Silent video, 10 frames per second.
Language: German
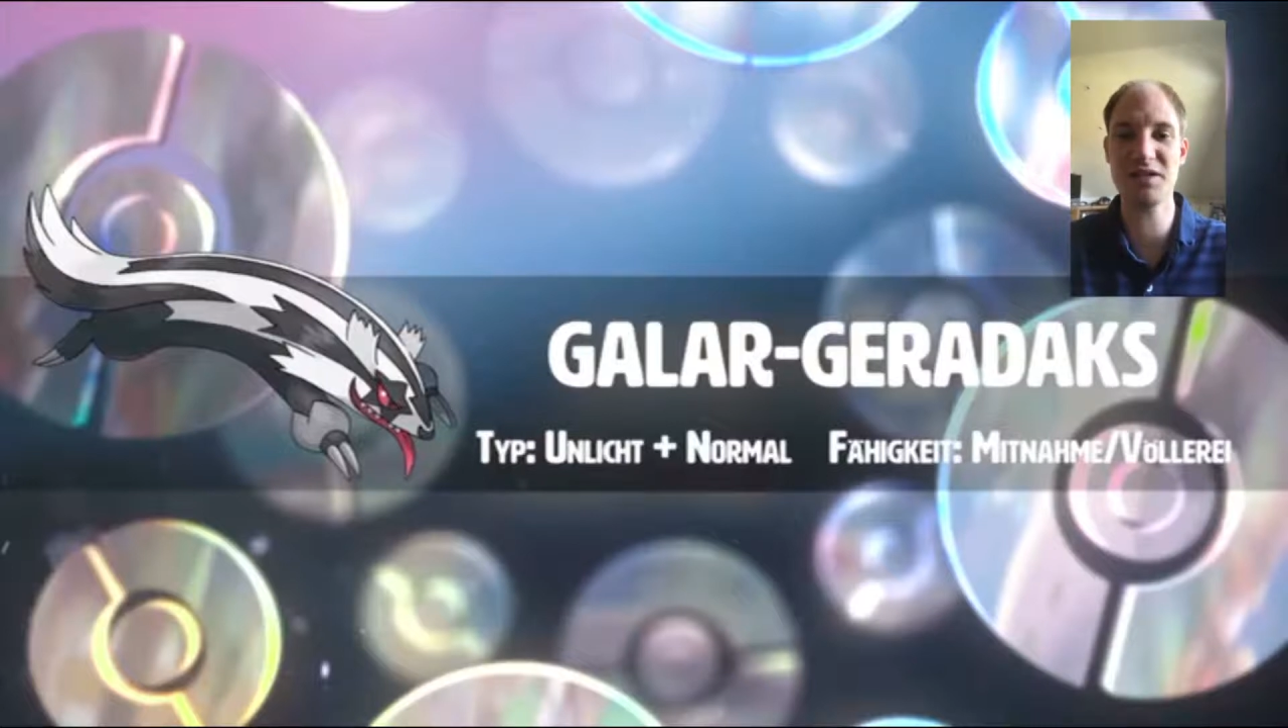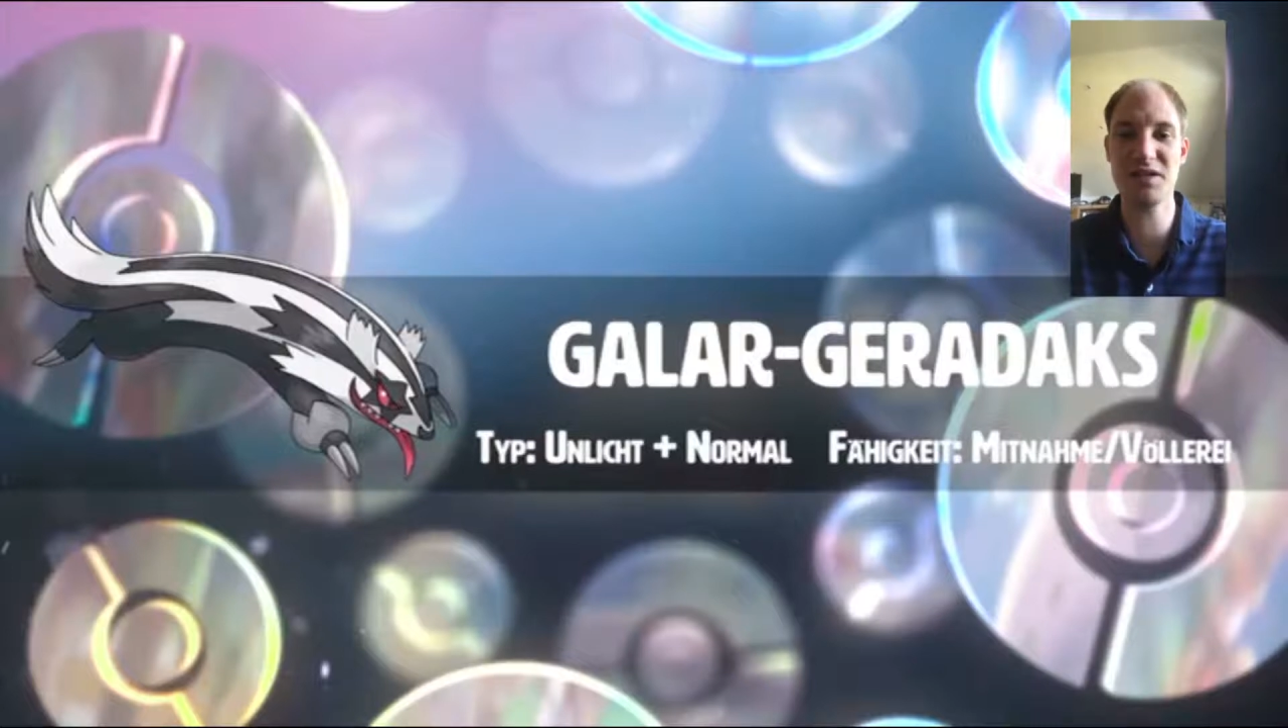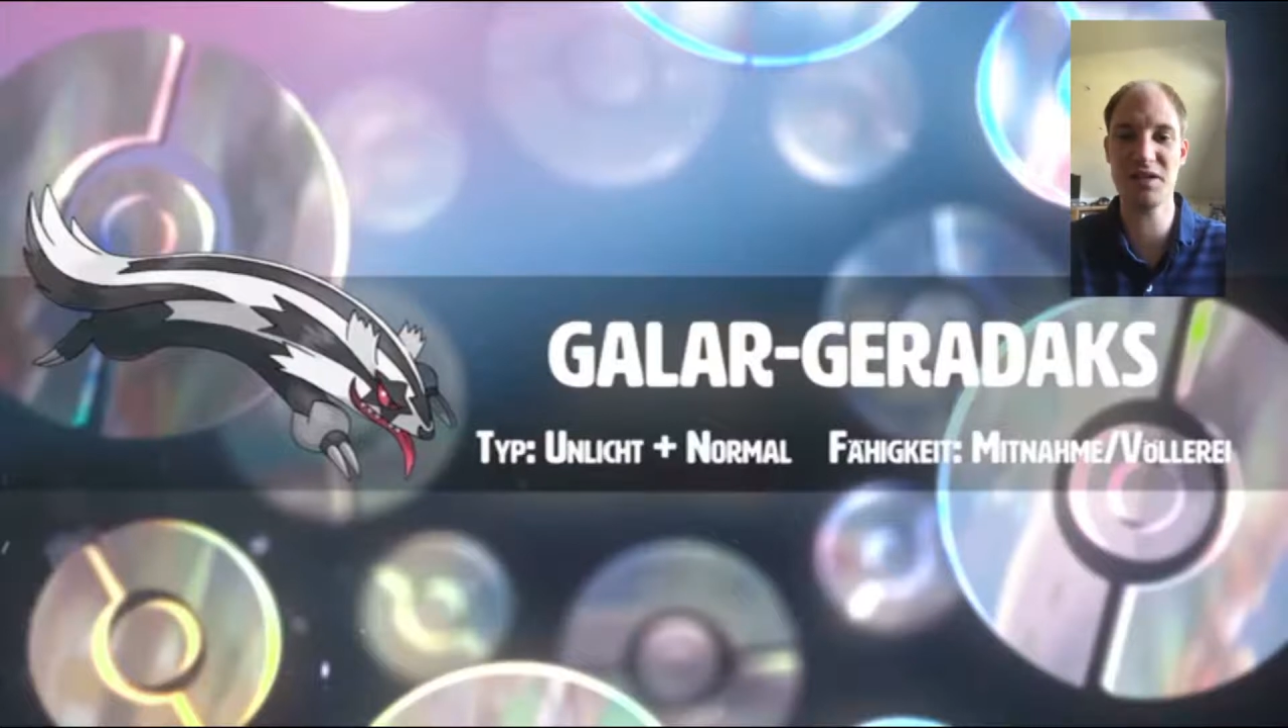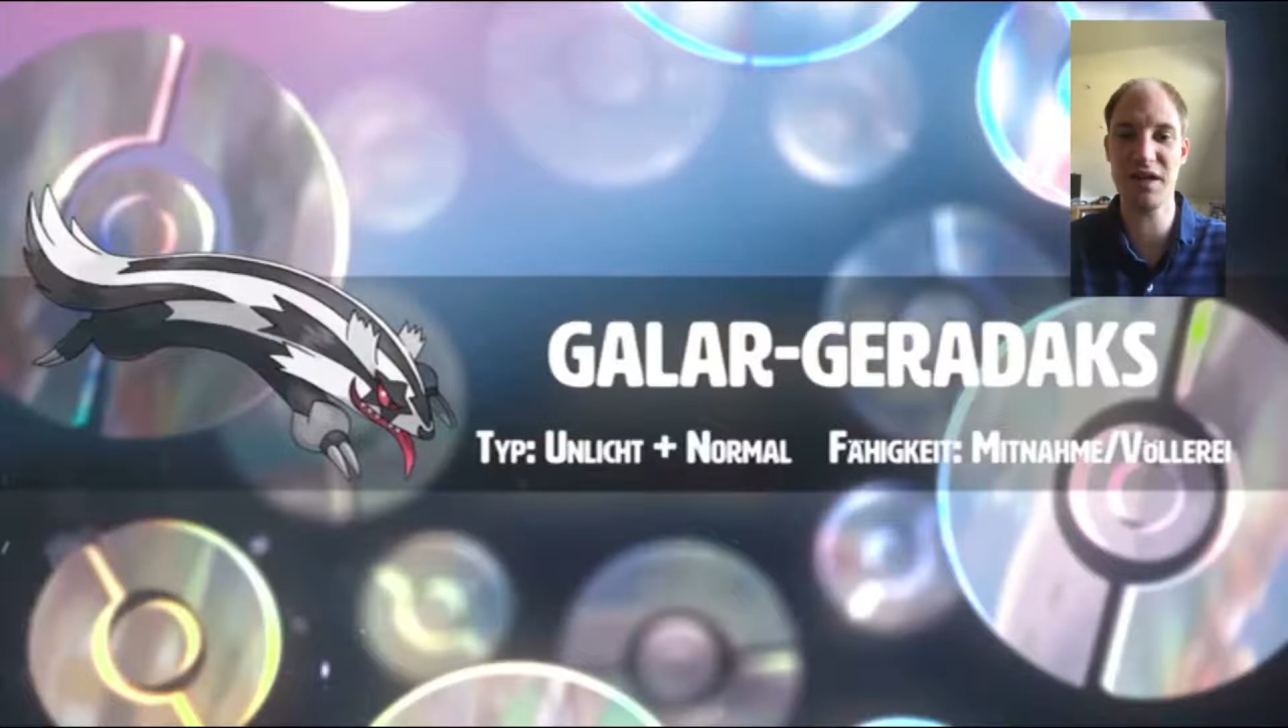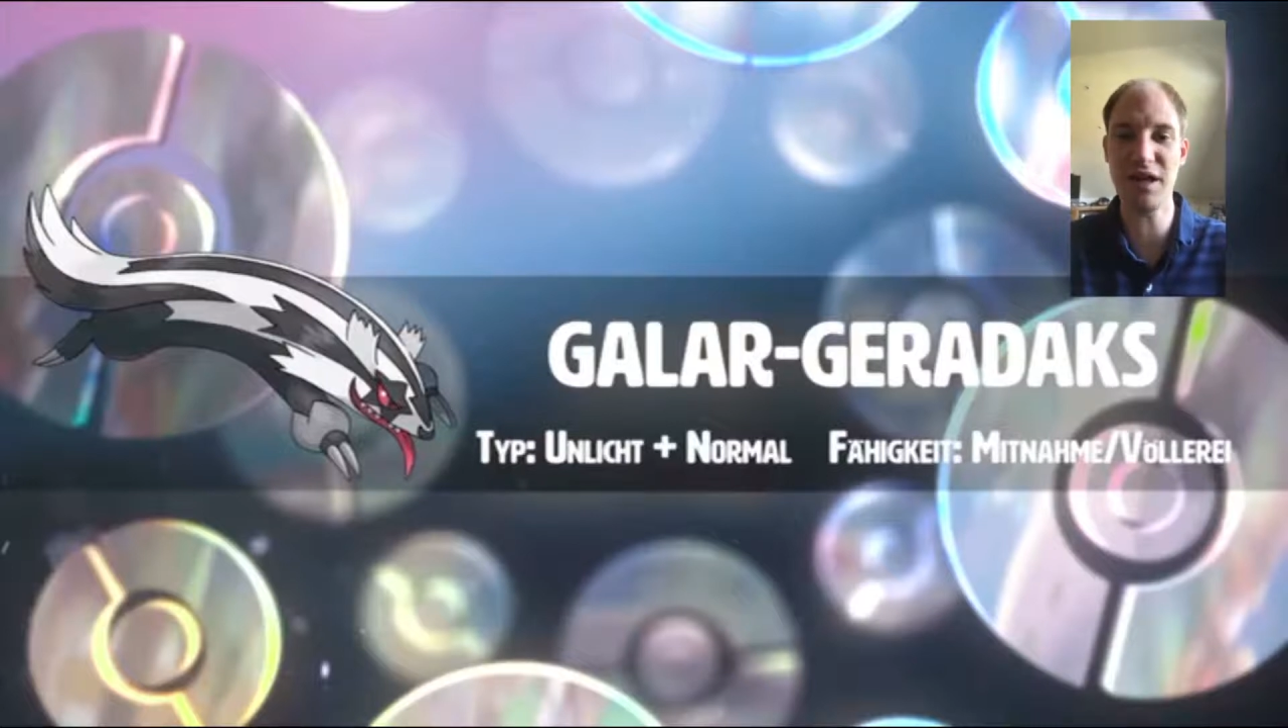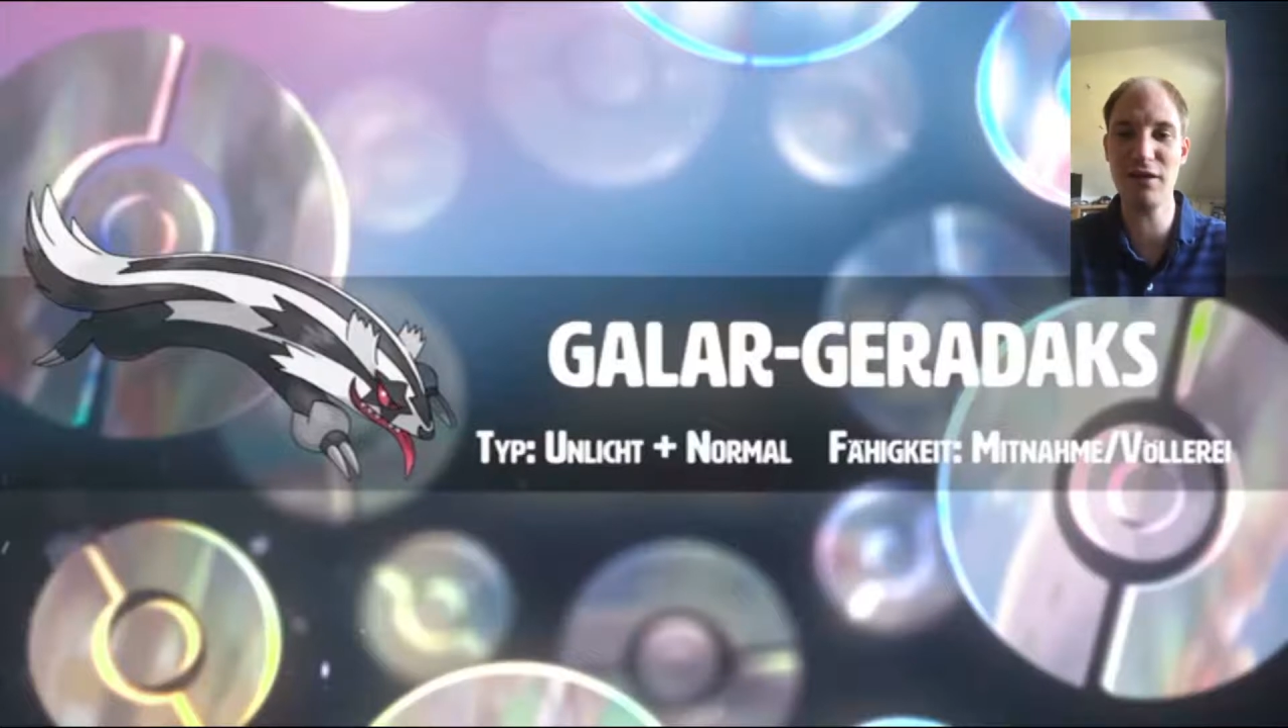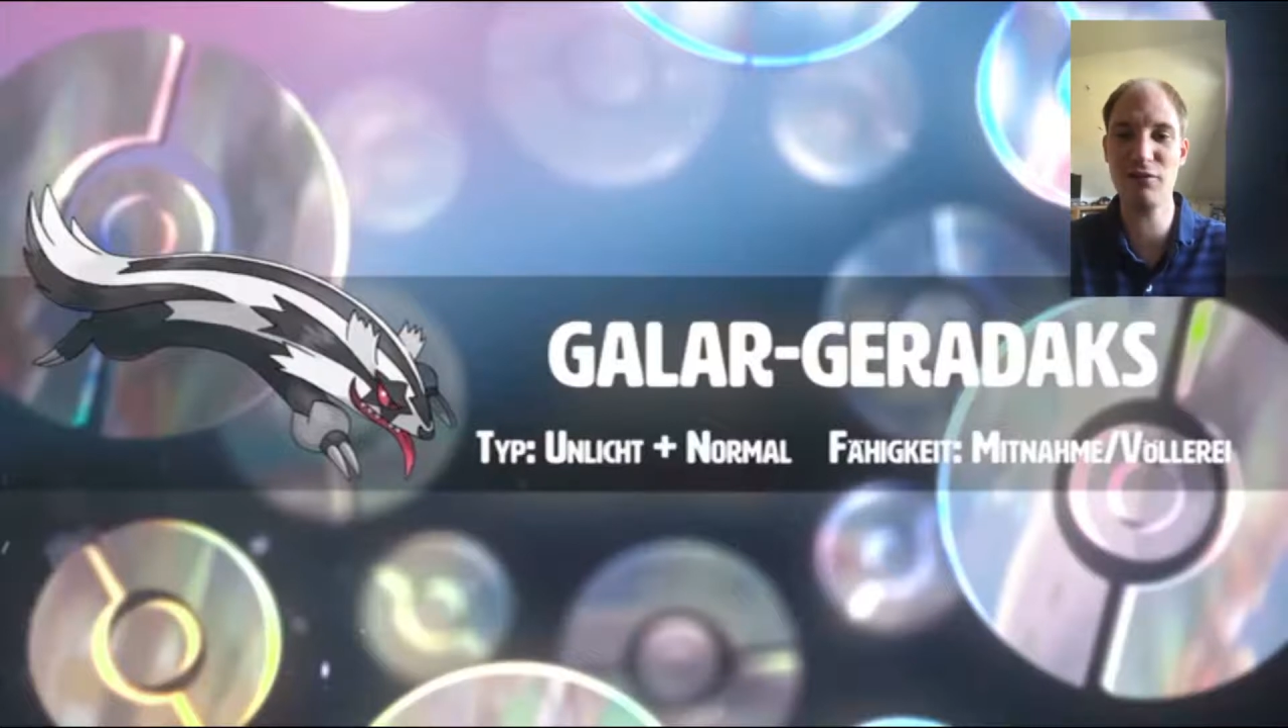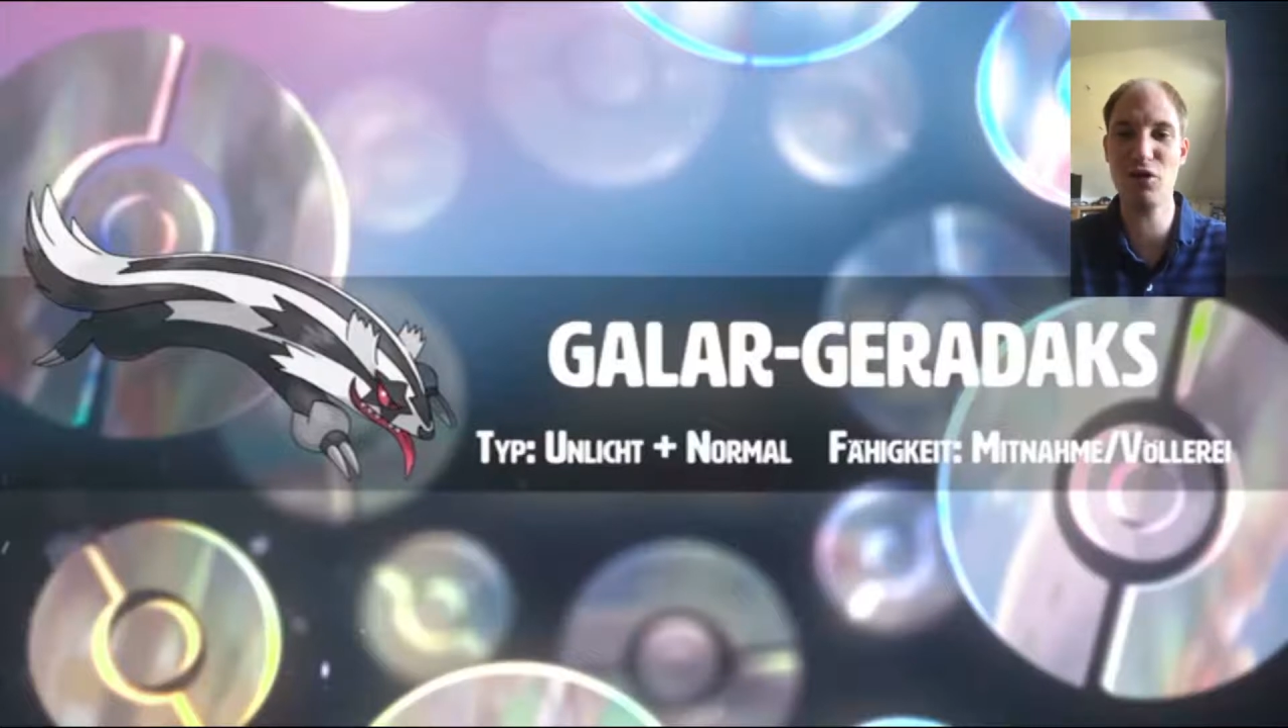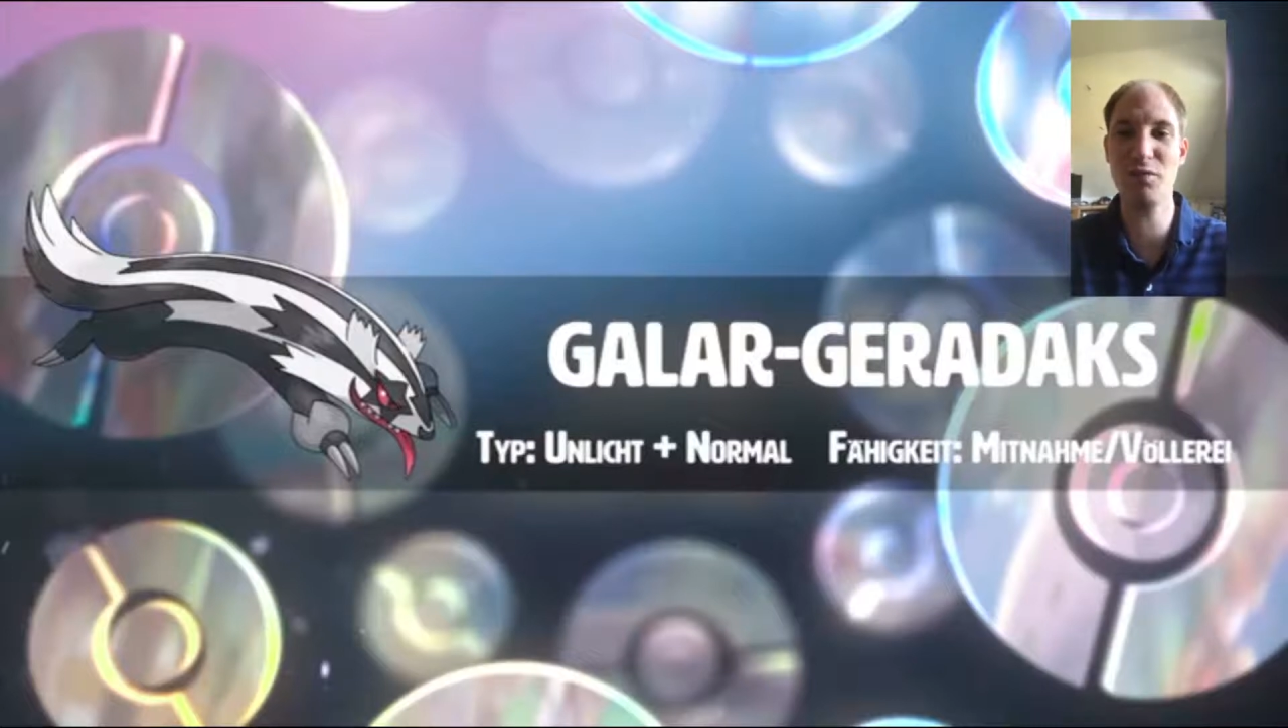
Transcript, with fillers: es eine Gala-Form